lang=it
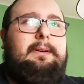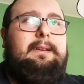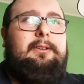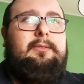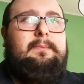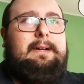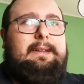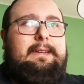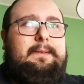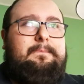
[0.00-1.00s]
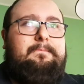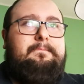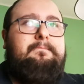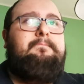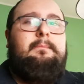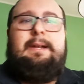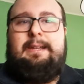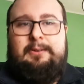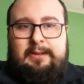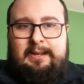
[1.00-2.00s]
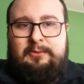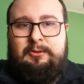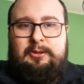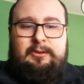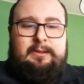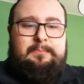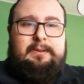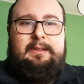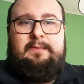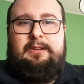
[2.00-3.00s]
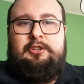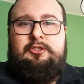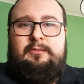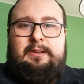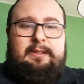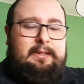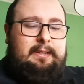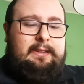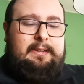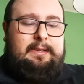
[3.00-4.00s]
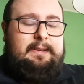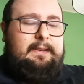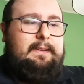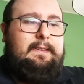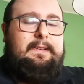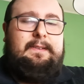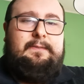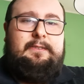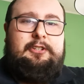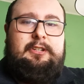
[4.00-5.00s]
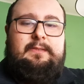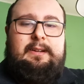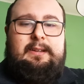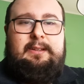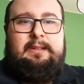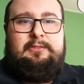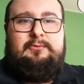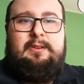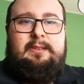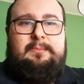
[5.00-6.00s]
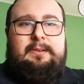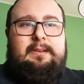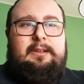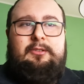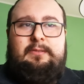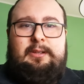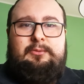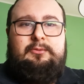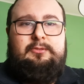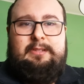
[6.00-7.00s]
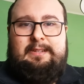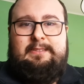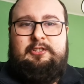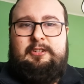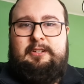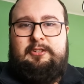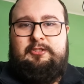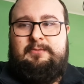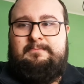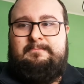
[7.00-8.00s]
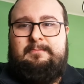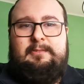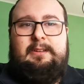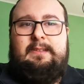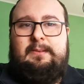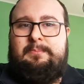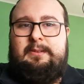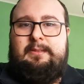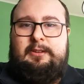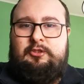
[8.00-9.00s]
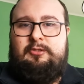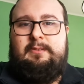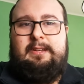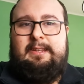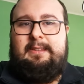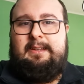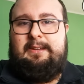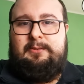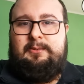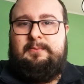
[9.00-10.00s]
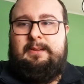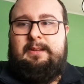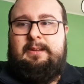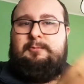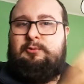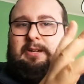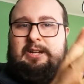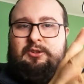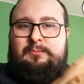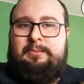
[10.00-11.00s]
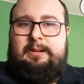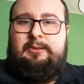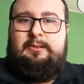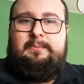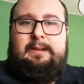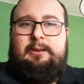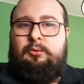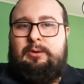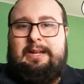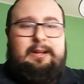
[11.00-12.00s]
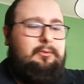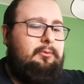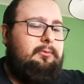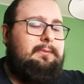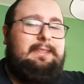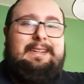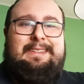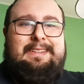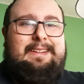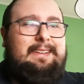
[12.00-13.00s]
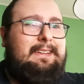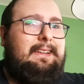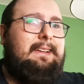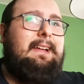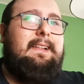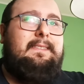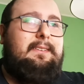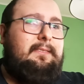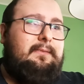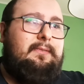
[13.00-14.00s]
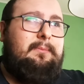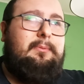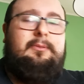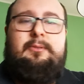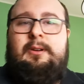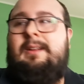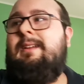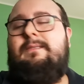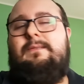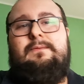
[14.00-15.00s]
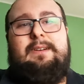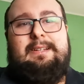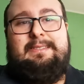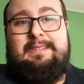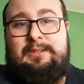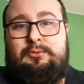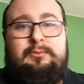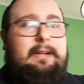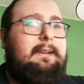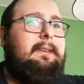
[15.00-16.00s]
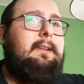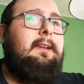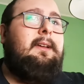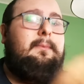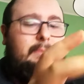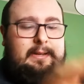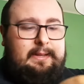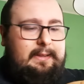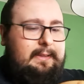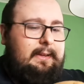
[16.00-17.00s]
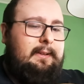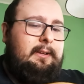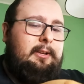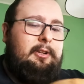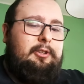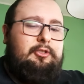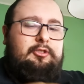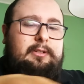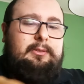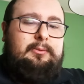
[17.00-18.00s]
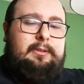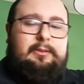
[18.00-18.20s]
pallino di manna. Manna non era quello che prendeva i giovani e faceva la squadra per la Juventus Next Generation? Non andava a prendere i giovani di talento? Lukaku è un pallino di mano. Lukaku, trentenne, anzi fra poco farà 31 anni, per carità, giocatore